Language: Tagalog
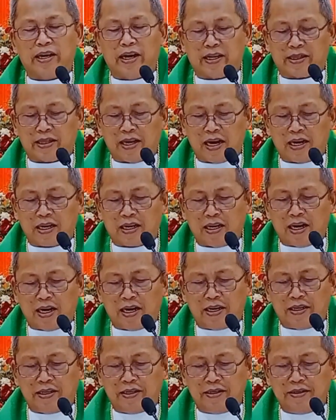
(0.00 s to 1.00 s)

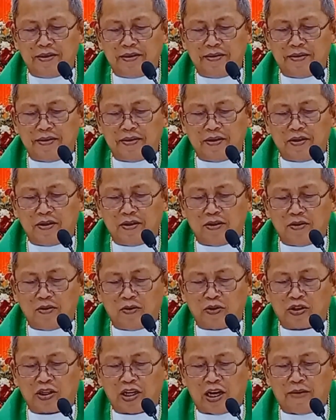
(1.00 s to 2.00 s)
gihatagan
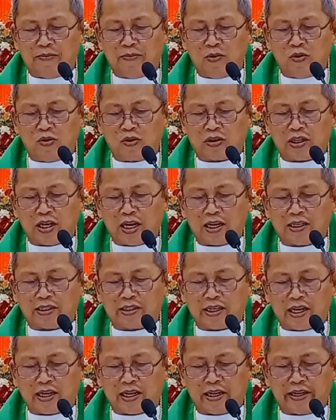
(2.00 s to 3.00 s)
usab og
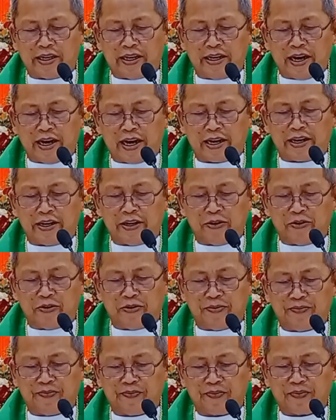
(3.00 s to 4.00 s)
tagsa ka
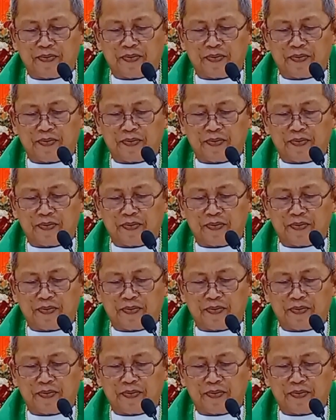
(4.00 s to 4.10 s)
dinaryo